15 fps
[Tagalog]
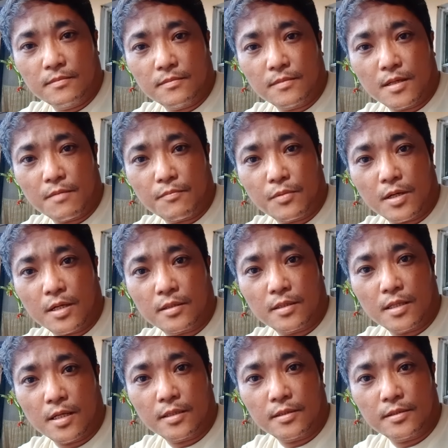Mga
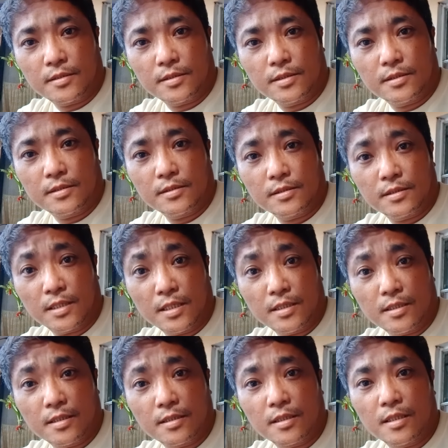frontliners,
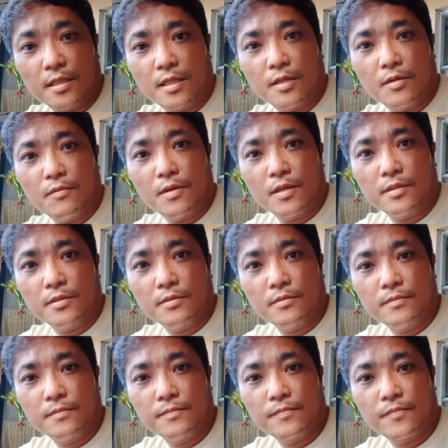ganyan ginagawa niyo.
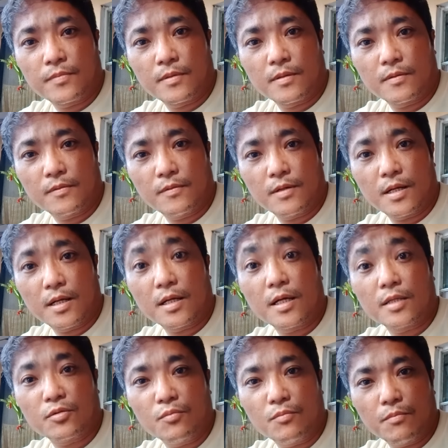Walang
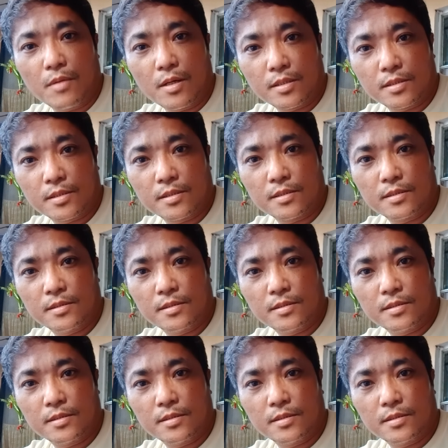katumbas